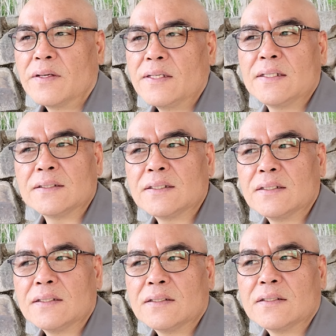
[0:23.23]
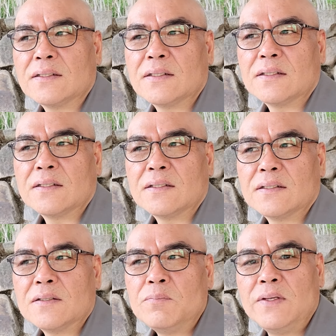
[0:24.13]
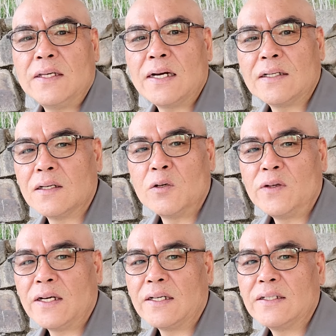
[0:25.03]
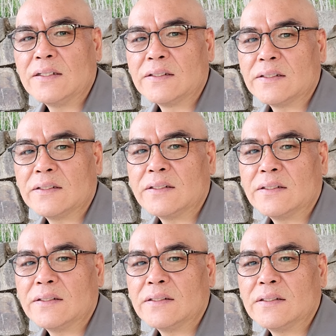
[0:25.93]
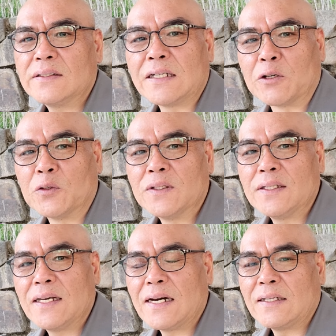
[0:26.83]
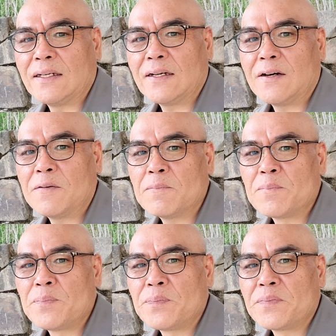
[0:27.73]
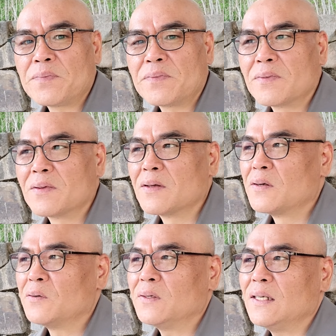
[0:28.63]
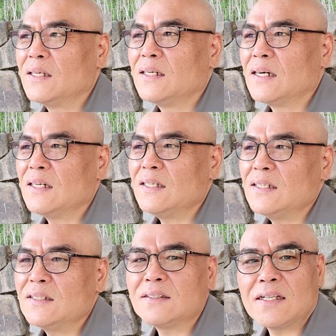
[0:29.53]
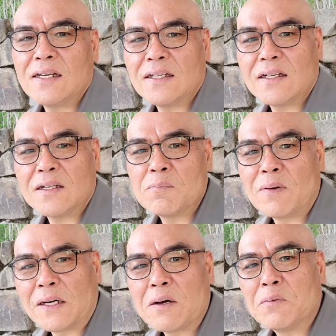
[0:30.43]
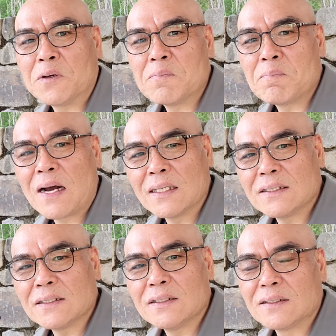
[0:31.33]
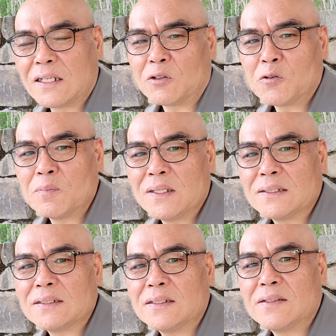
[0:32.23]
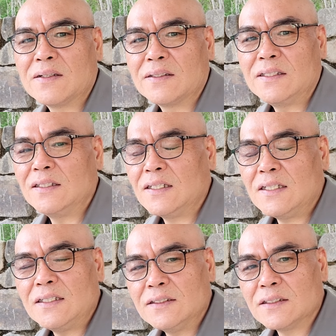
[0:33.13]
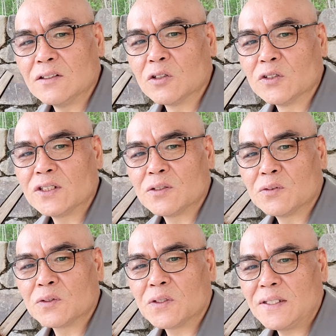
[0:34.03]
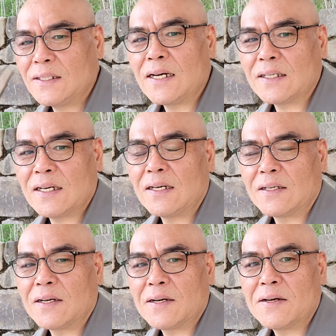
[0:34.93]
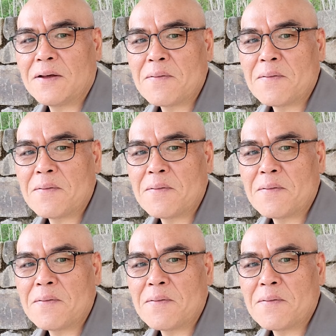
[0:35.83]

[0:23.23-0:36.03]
이것은 미학을 위하여 다루는 게 아니라 우리 인간이 이 세계를 바라보는 방식을 다루면서 인, 인식론적으로 이야기합니다.